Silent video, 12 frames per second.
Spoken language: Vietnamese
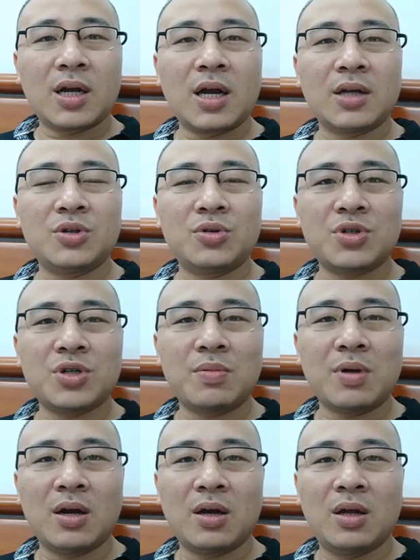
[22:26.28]
Culture
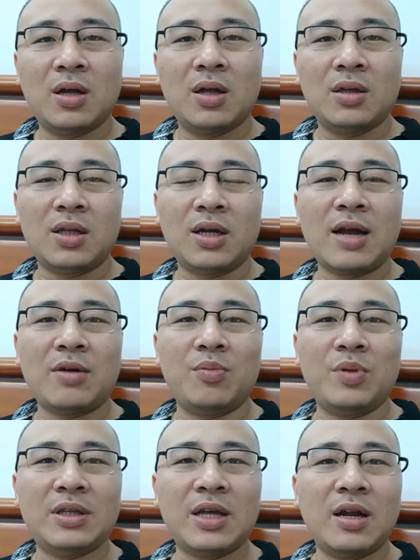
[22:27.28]
shock à? Tiếng Anh của
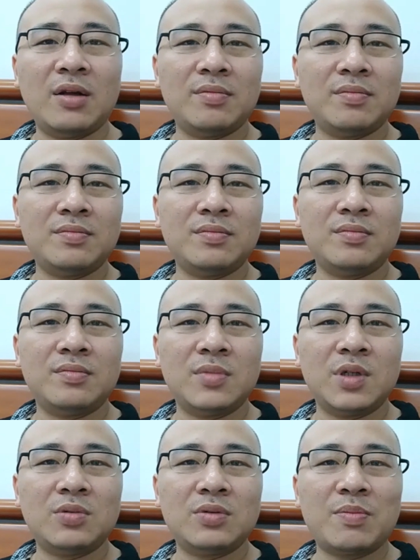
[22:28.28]
mình tệ lắm, ừ,
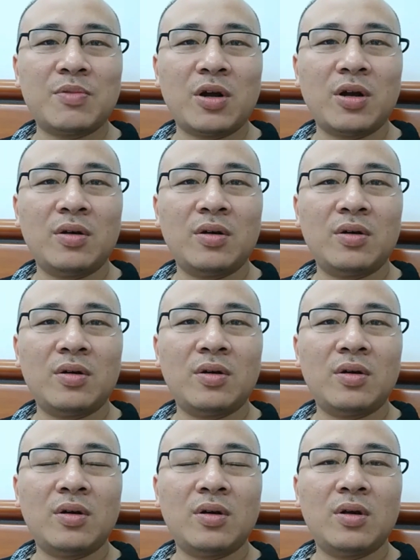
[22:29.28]
mình không dám nói đâu.
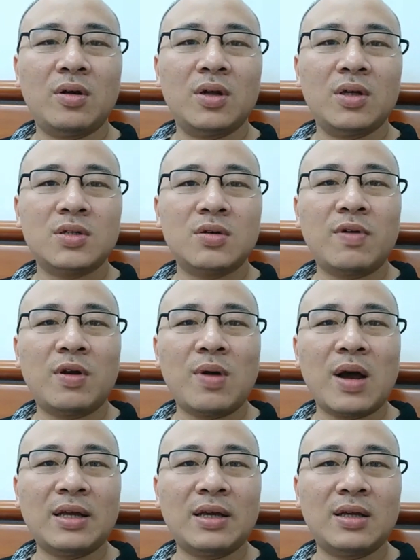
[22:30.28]
Sốc văn
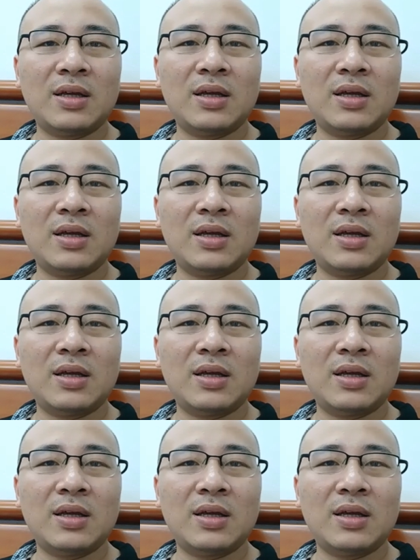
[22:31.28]
hóa đi.